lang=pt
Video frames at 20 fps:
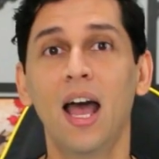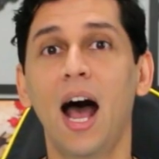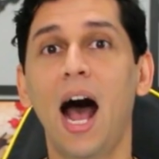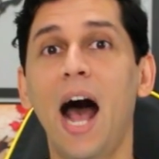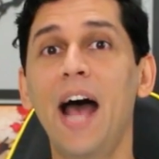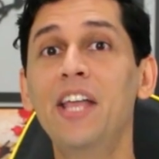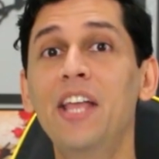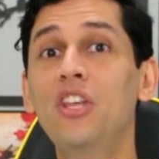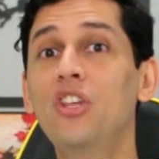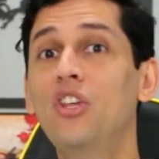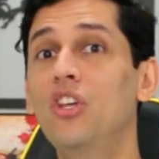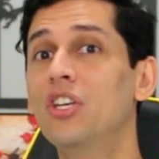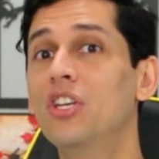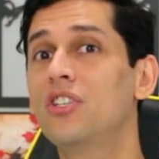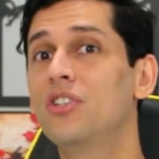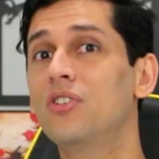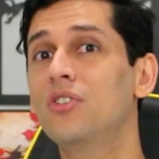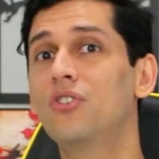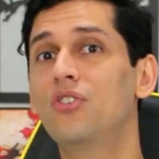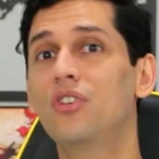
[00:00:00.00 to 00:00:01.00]
Há
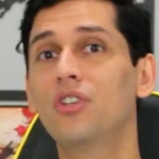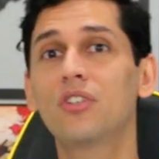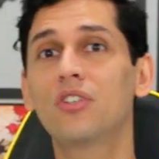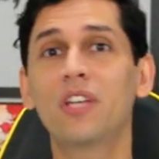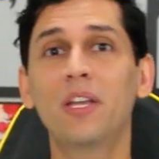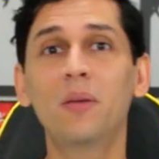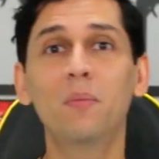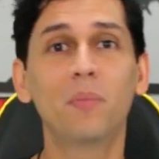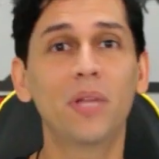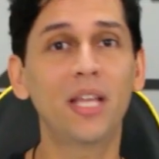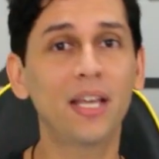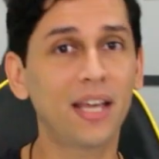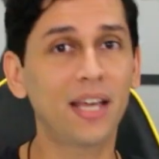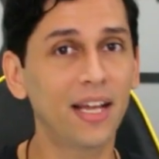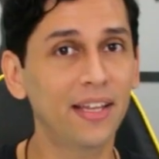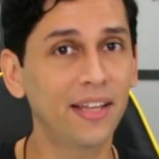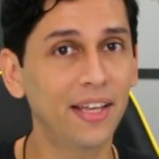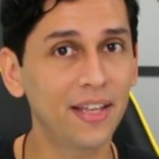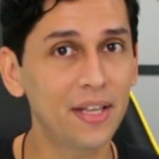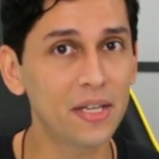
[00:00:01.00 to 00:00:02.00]
indícios disso em
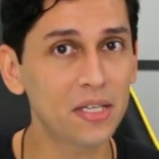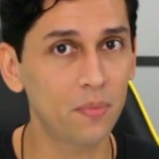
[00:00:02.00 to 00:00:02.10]
brincadeiras